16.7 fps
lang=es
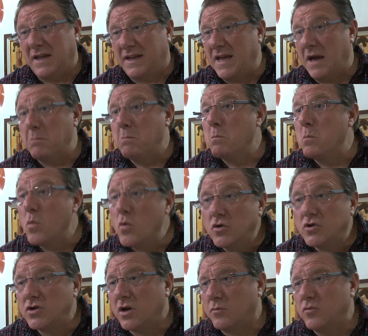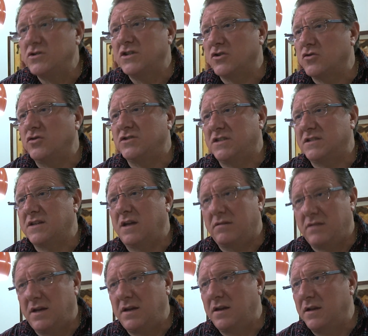tenía muchas, muchas cosas que
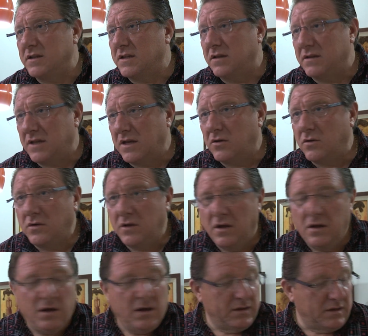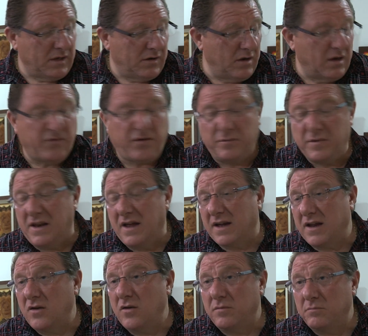hacer en el tintero. Tenía una
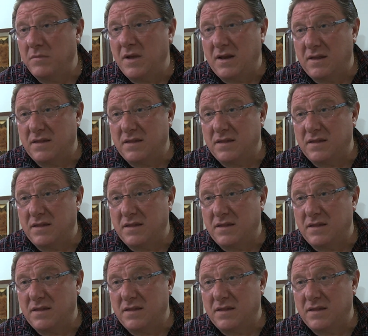familia que me